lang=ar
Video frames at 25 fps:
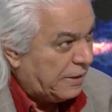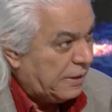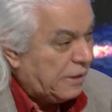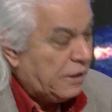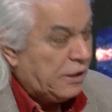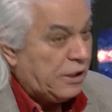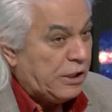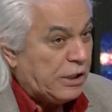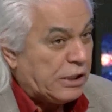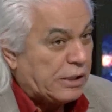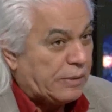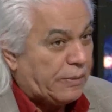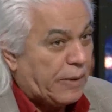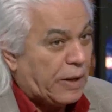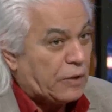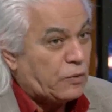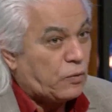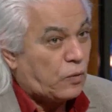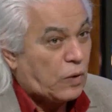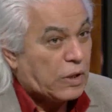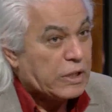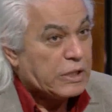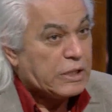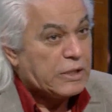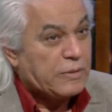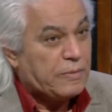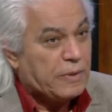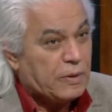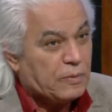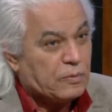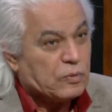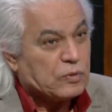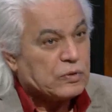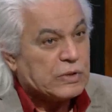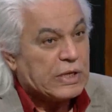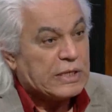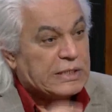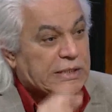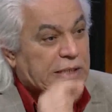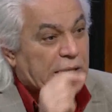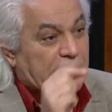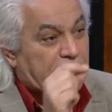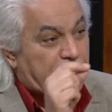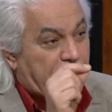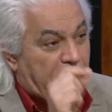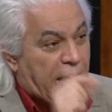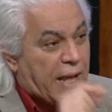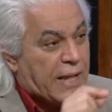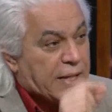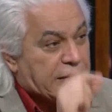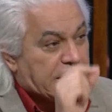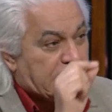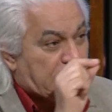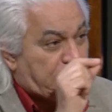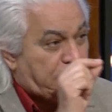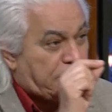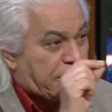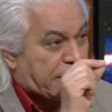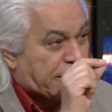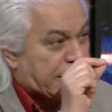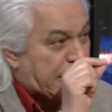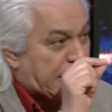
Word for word: حينما نقدم المسلسل ما أن تنبث